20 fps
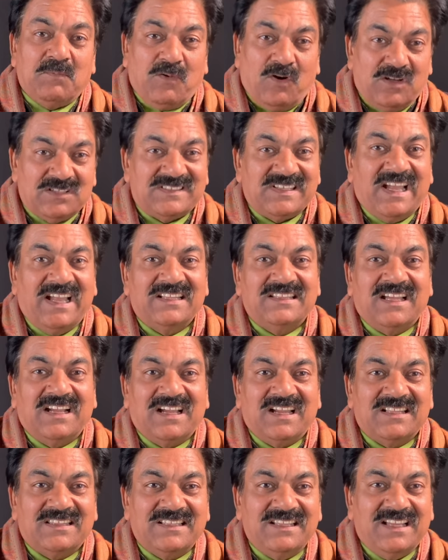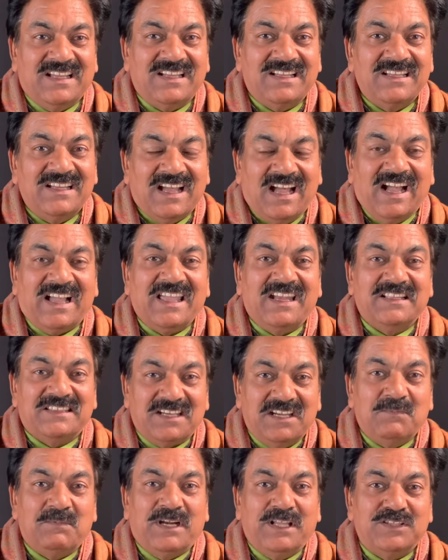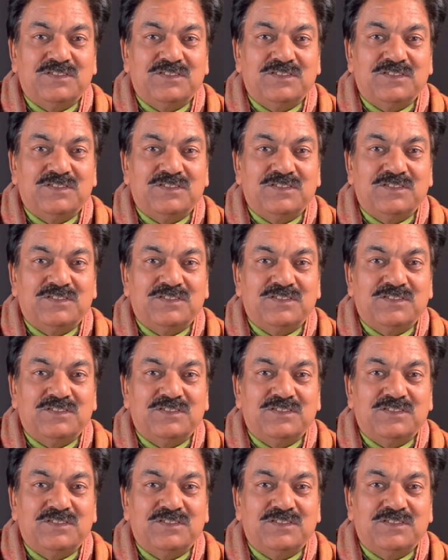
बहुत सहायता करती है आखिर इतनी बड़ी